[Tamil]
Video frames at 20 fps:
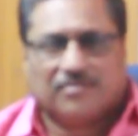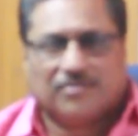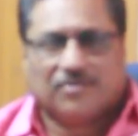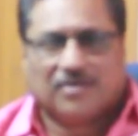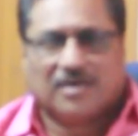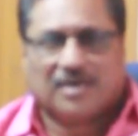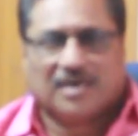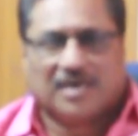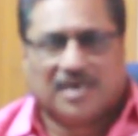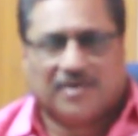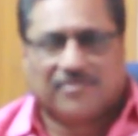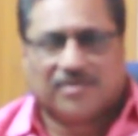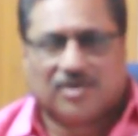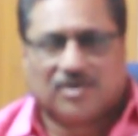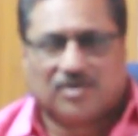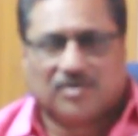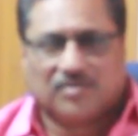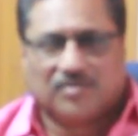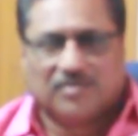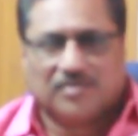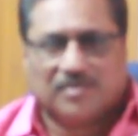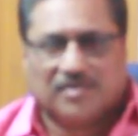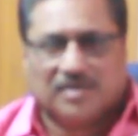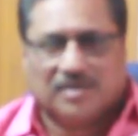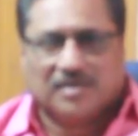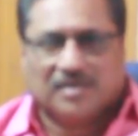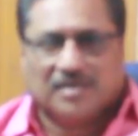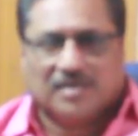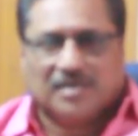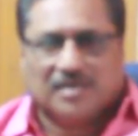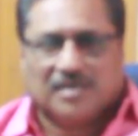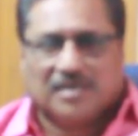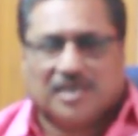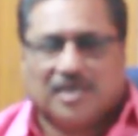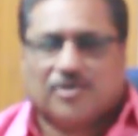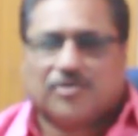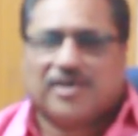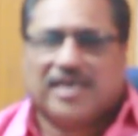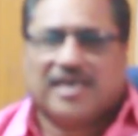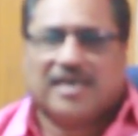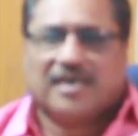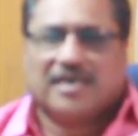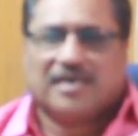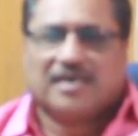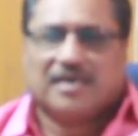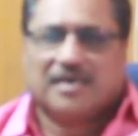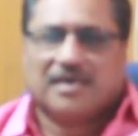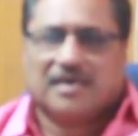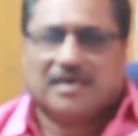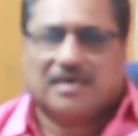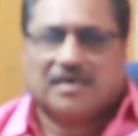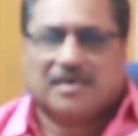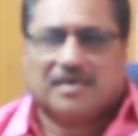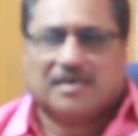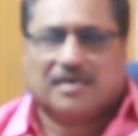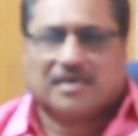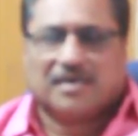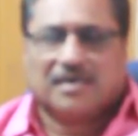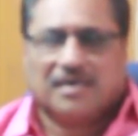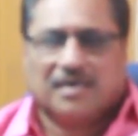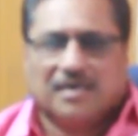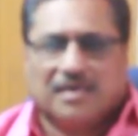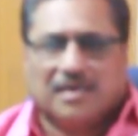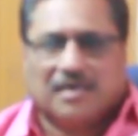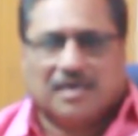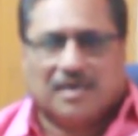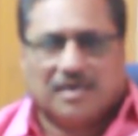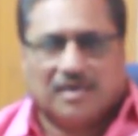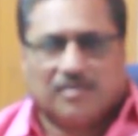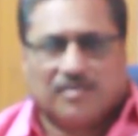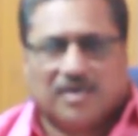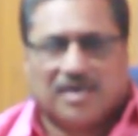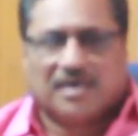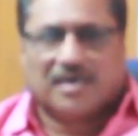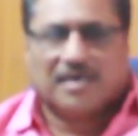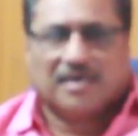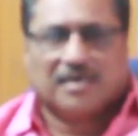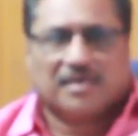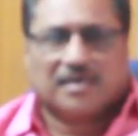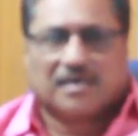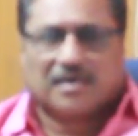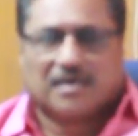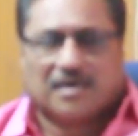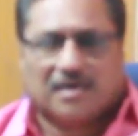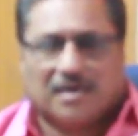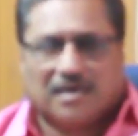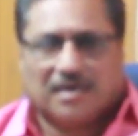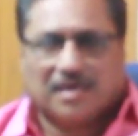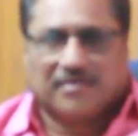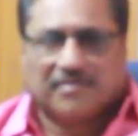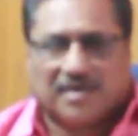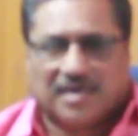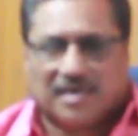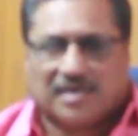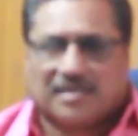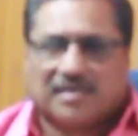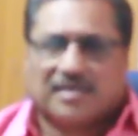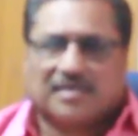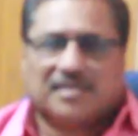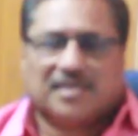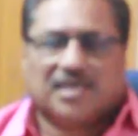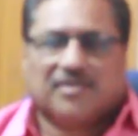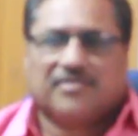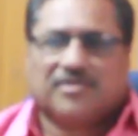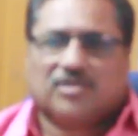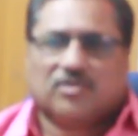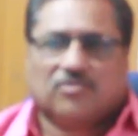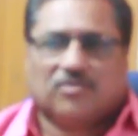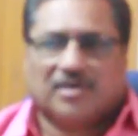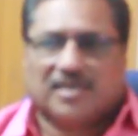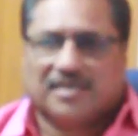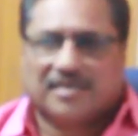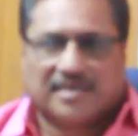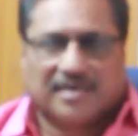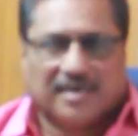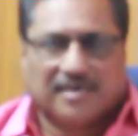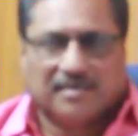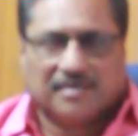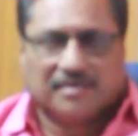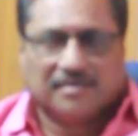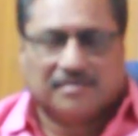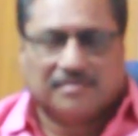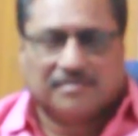உங்கள் அனைவருக்கும் என்னுடைய அன்பான காலை வணக்கத்தை தெரிவித்துக் கொள்கின்றேன்